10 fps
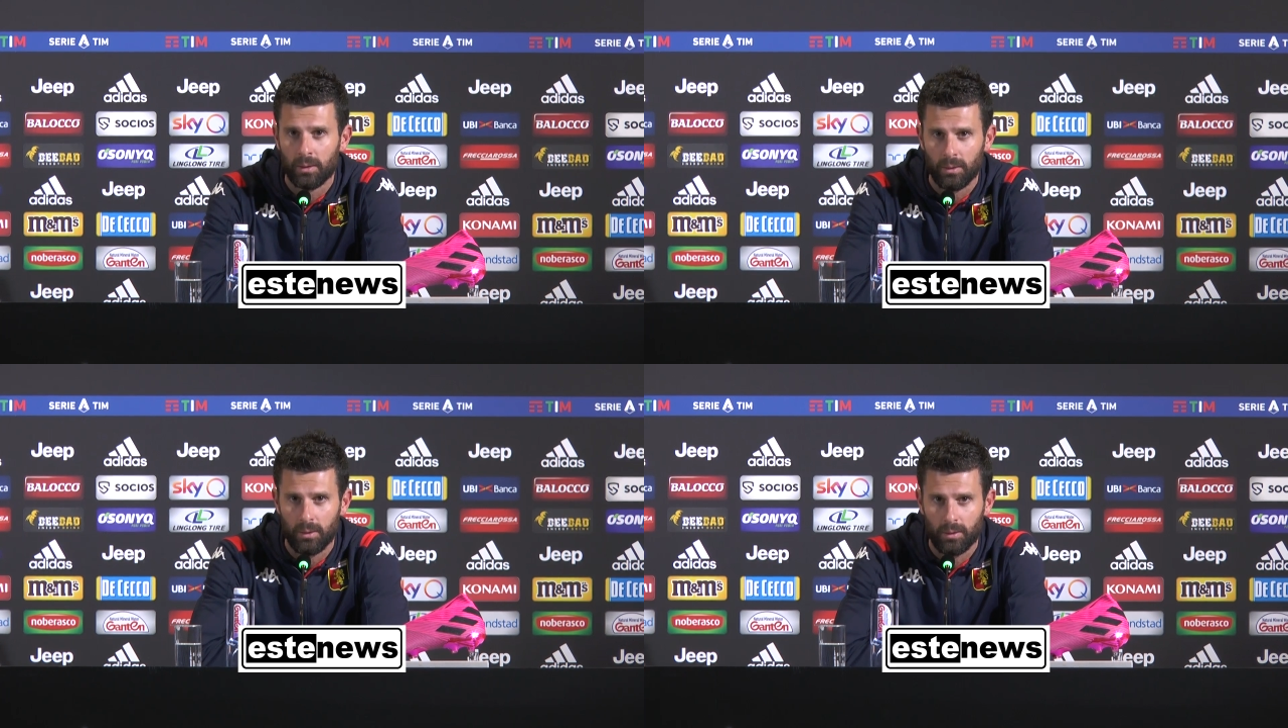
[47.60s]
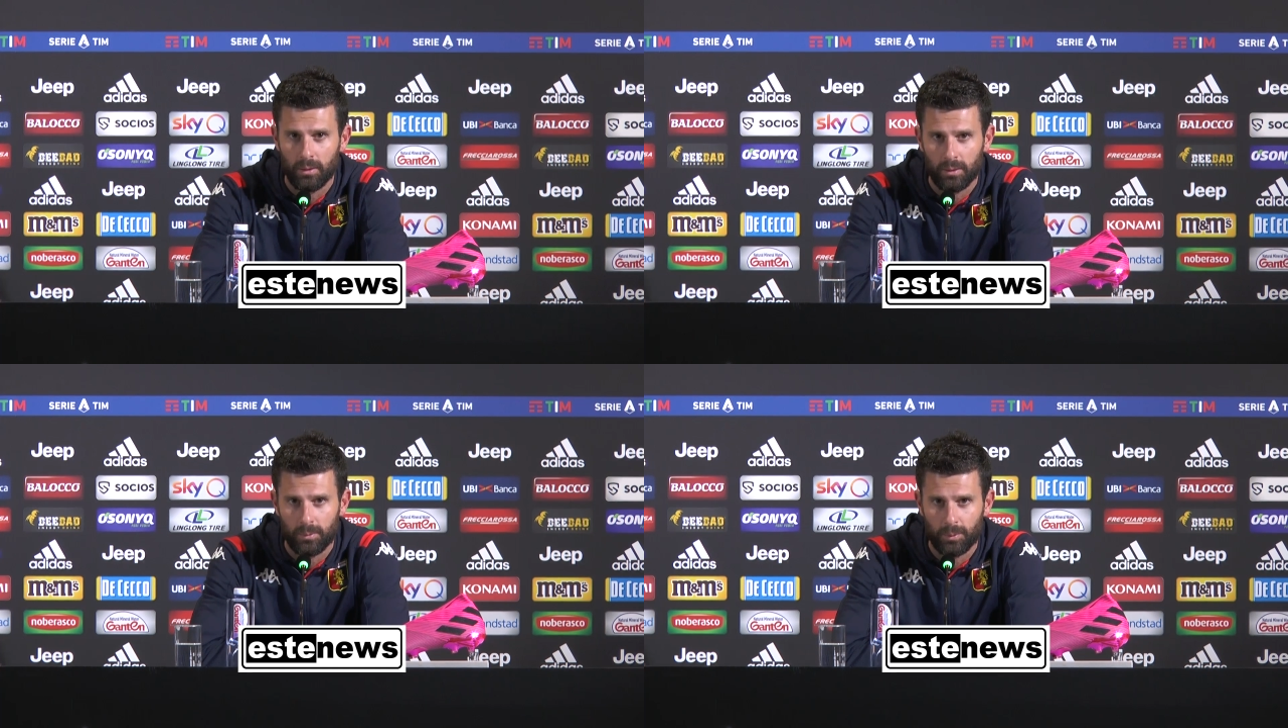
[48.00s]

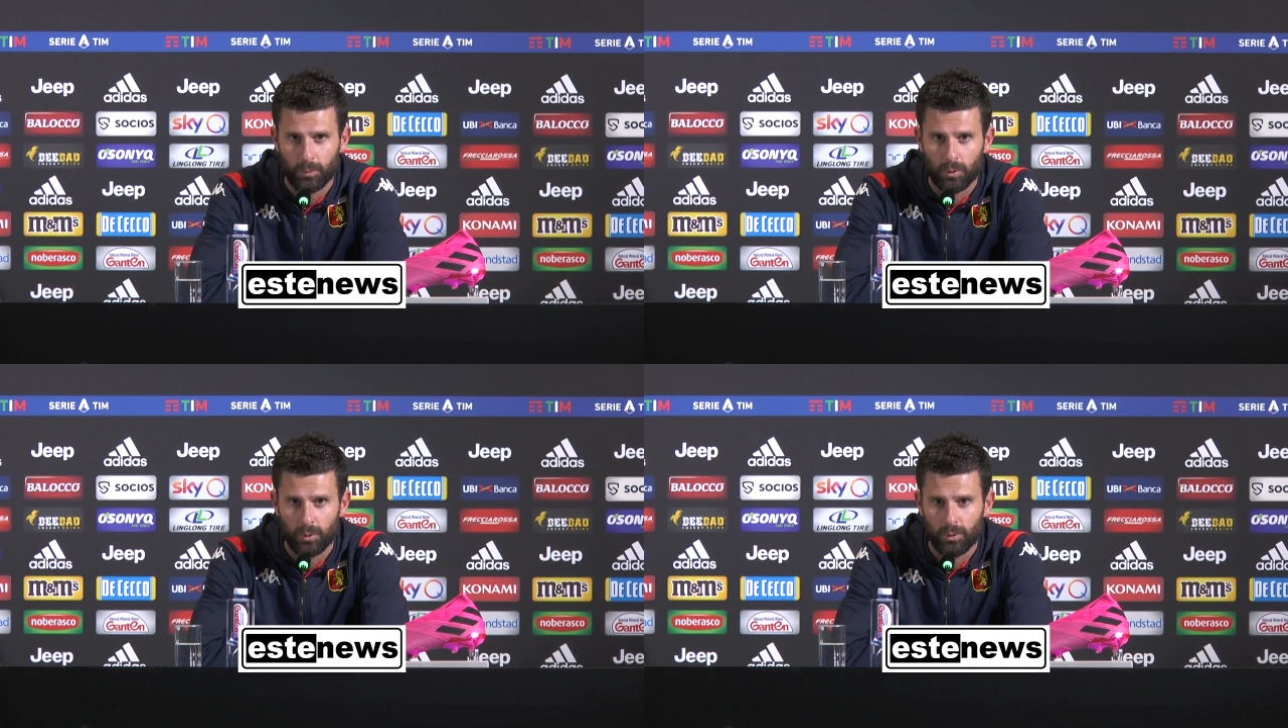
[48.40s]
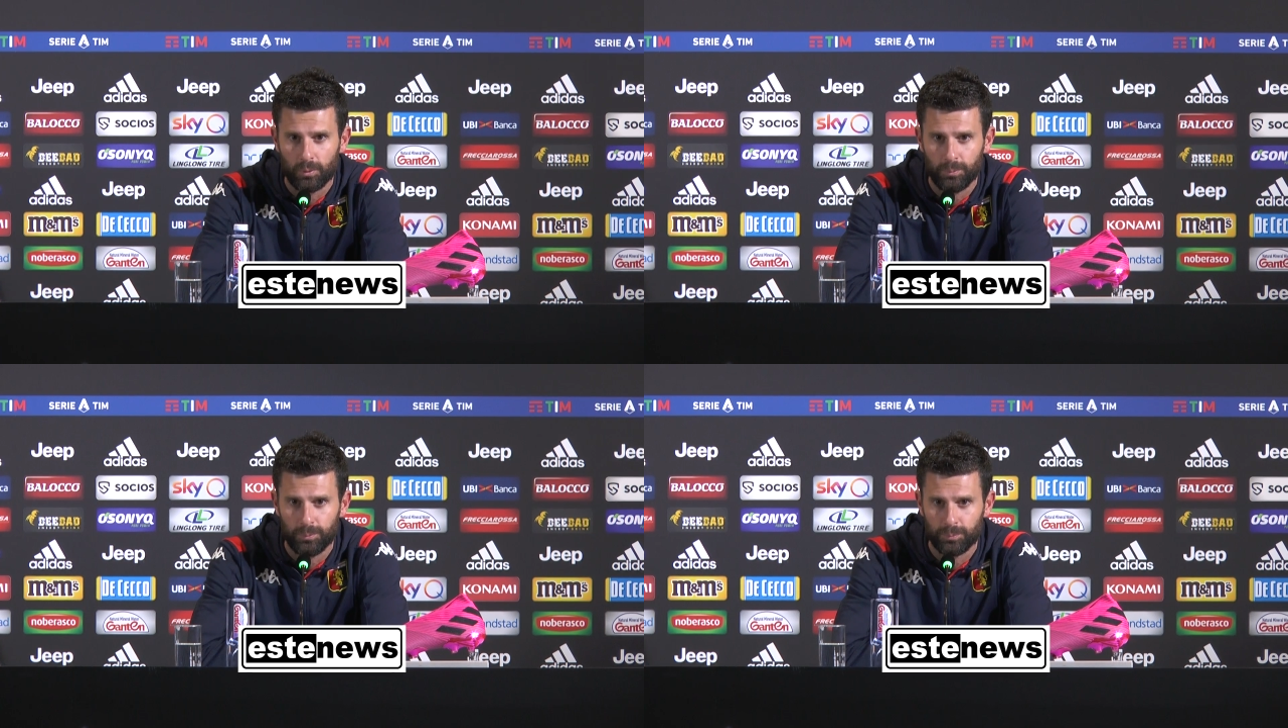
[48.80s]
E
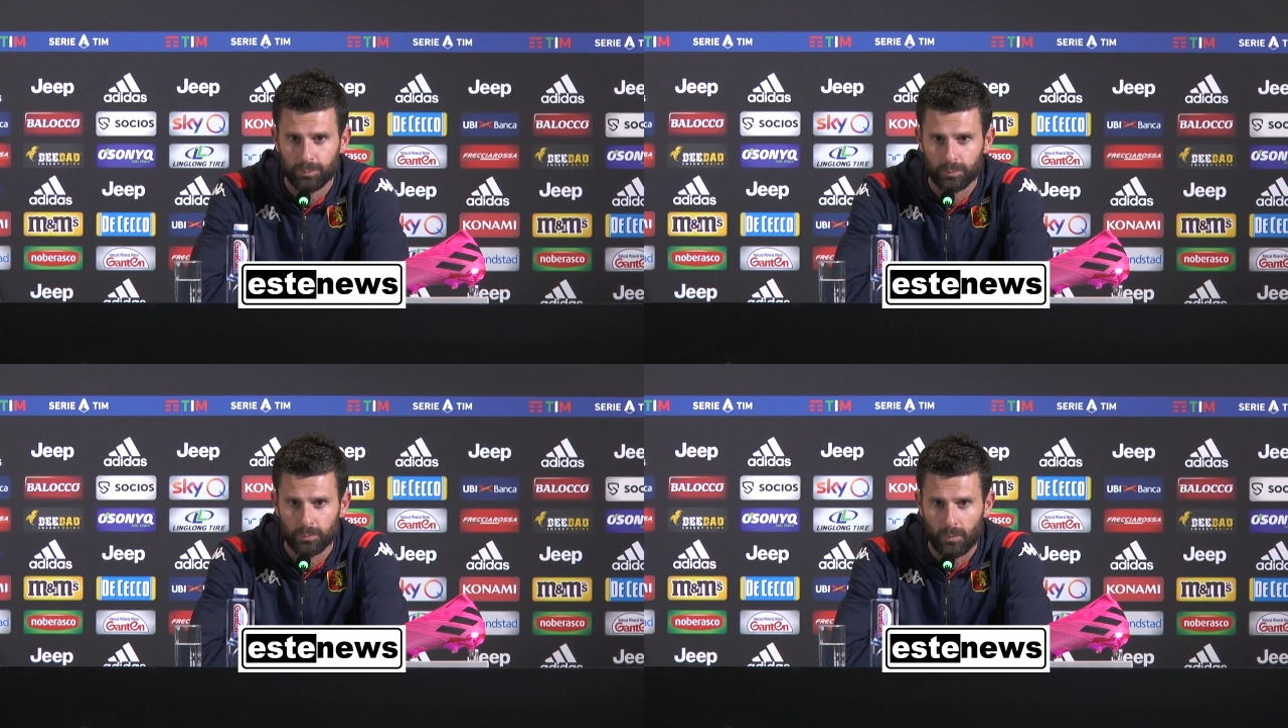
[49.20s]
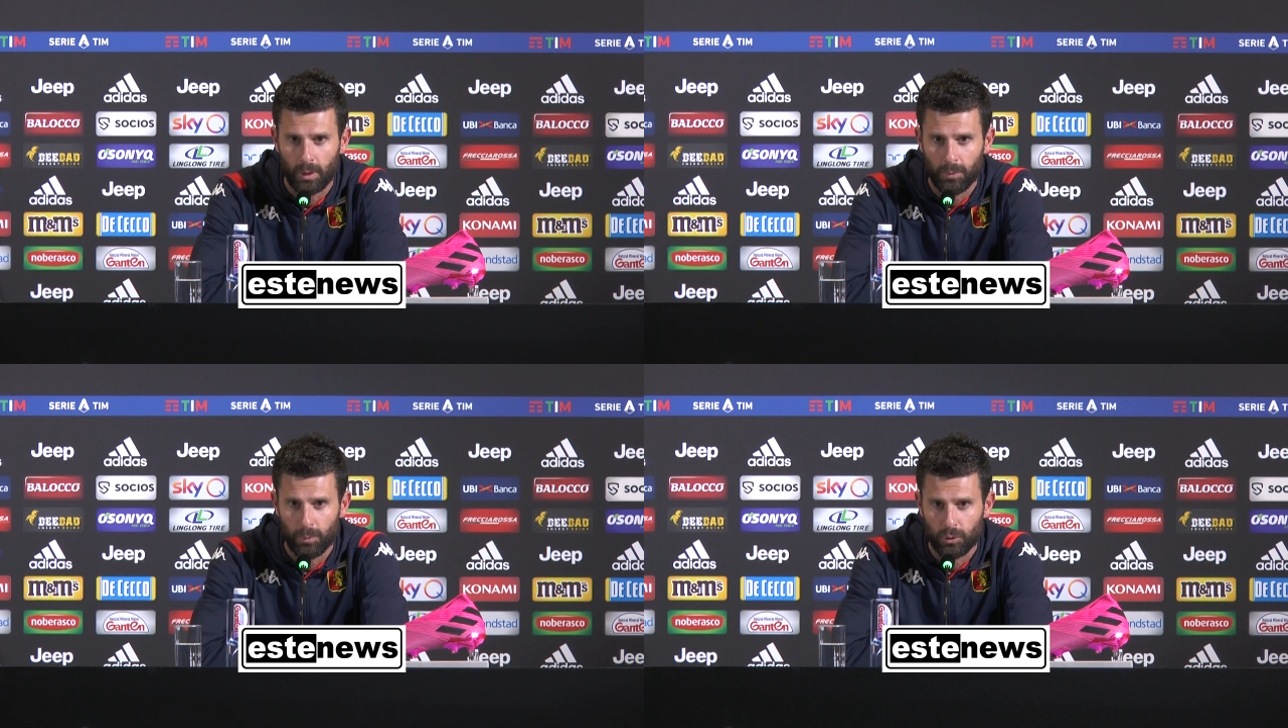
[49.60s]
abbiamo,
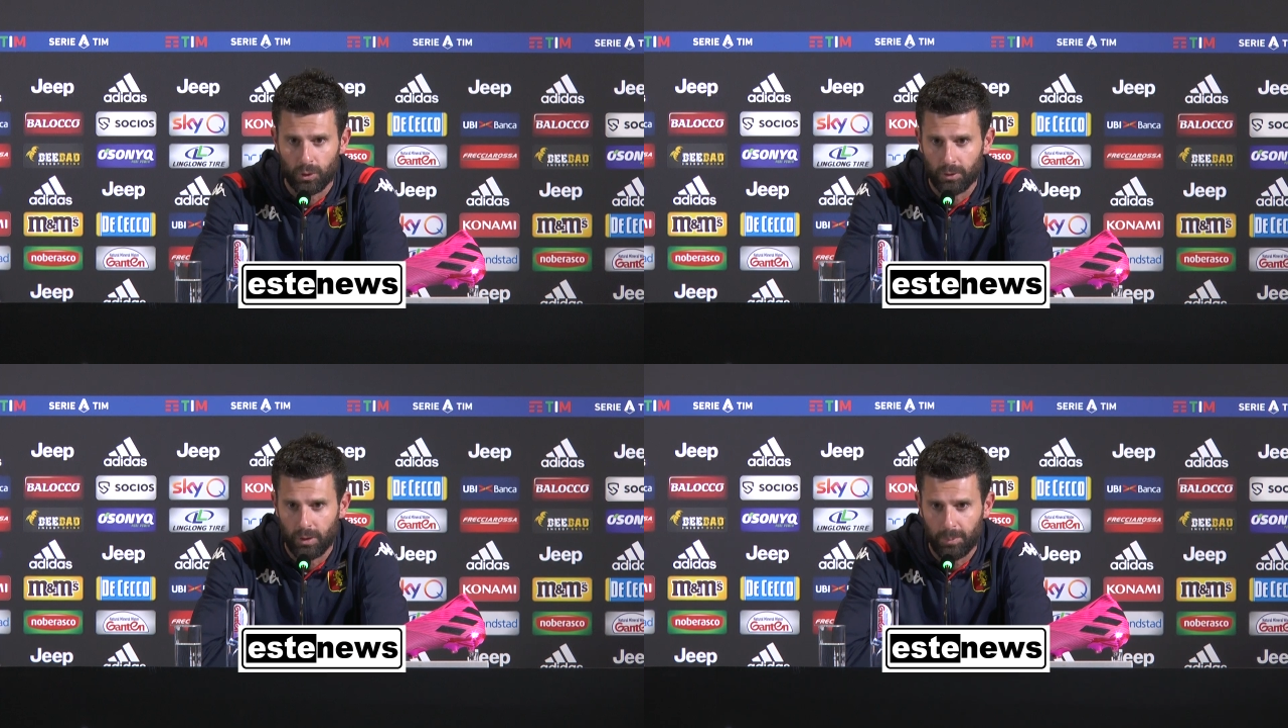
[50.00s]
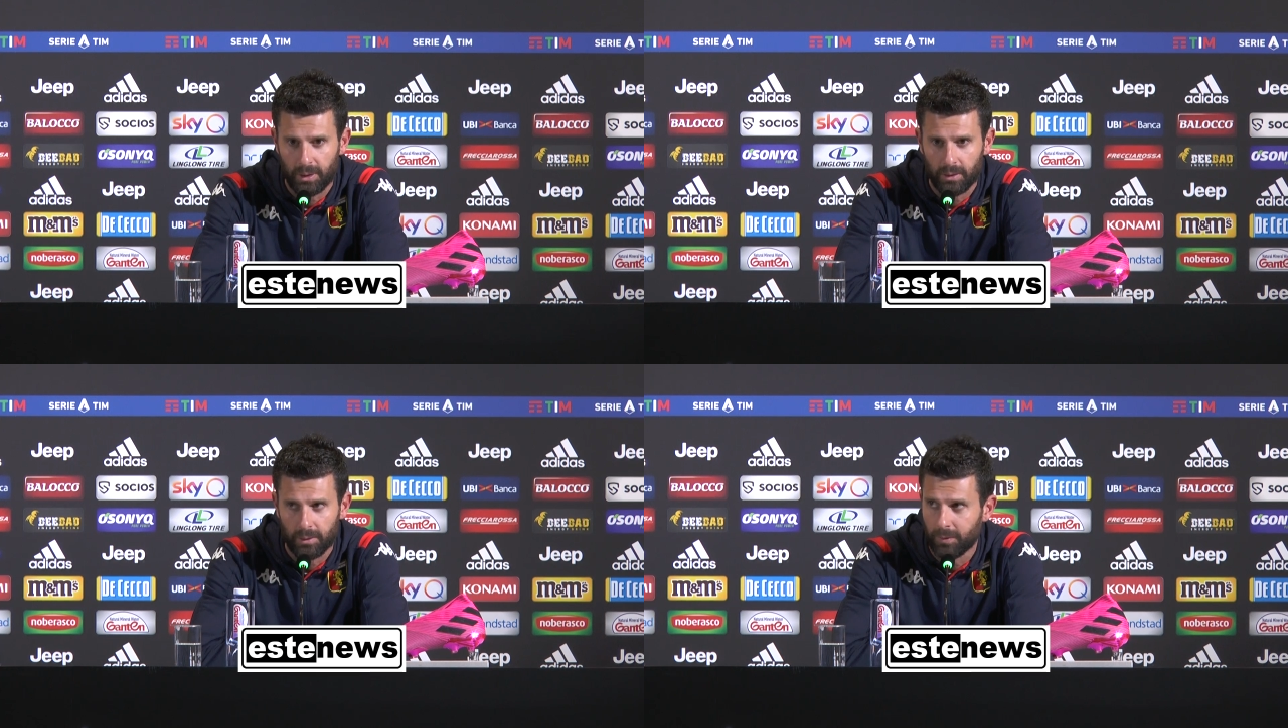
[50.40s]
abbiamo giocato la
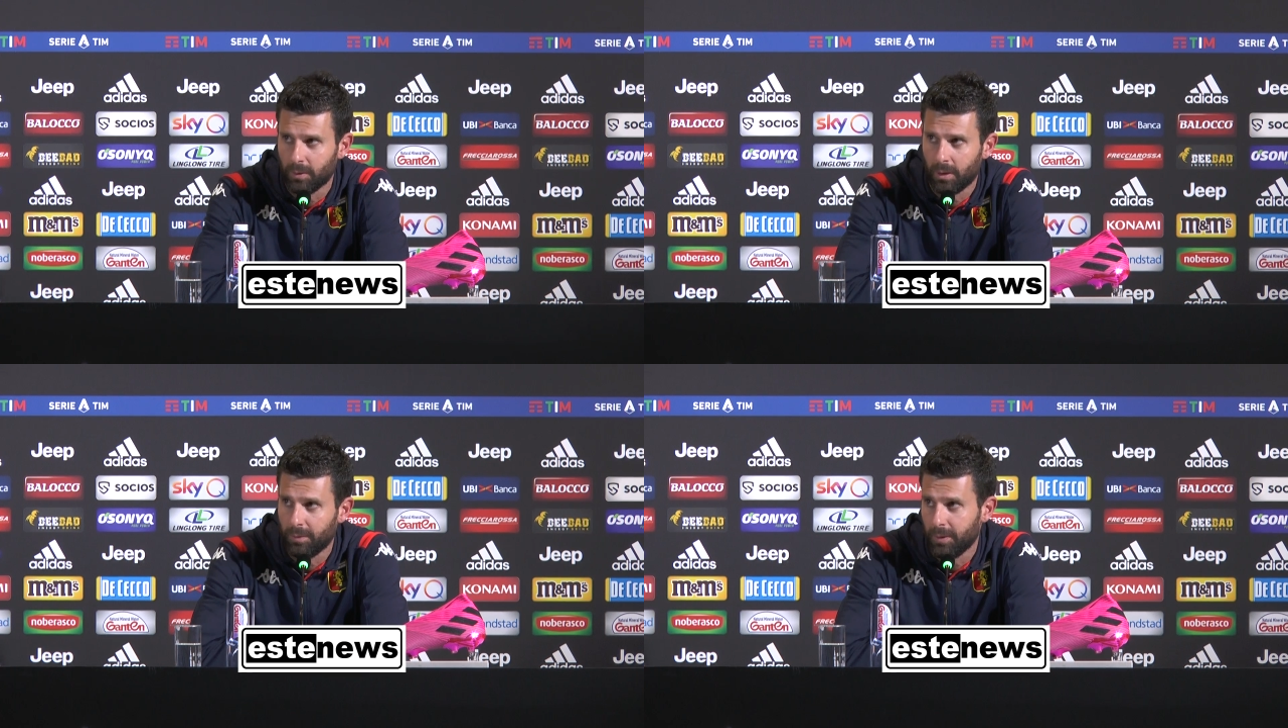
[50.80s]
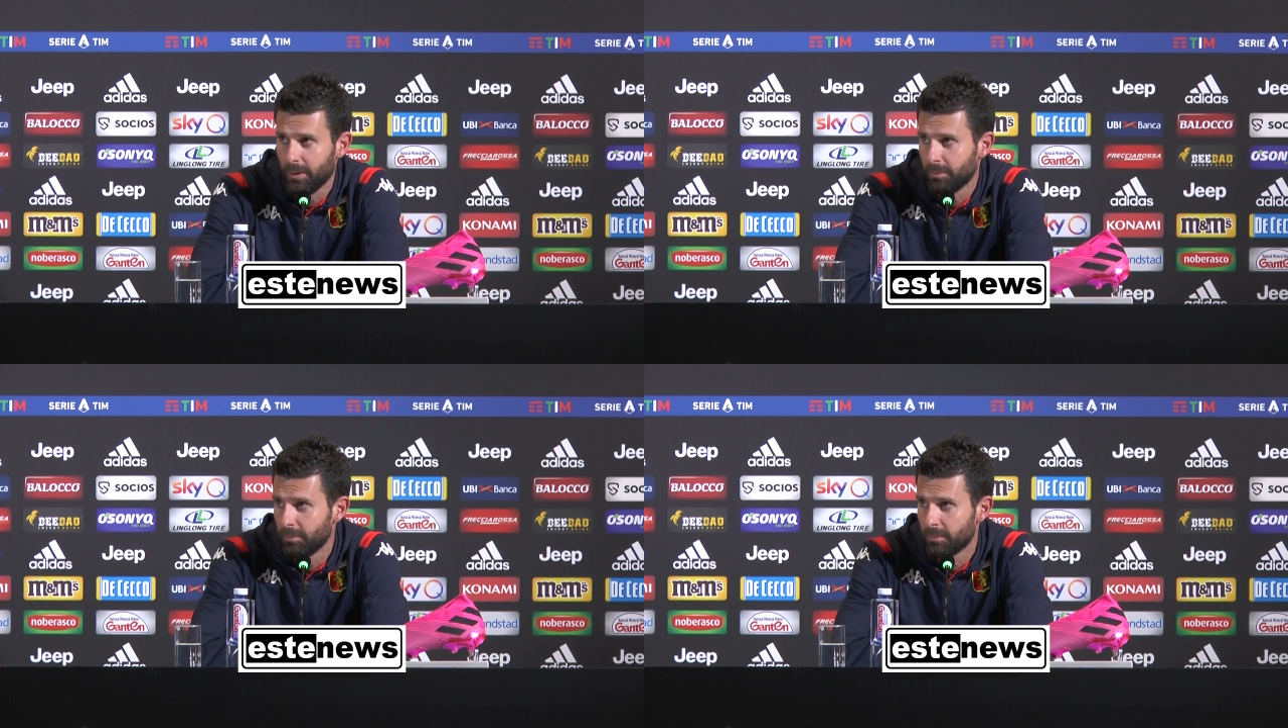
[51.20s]
partita fino alla fine.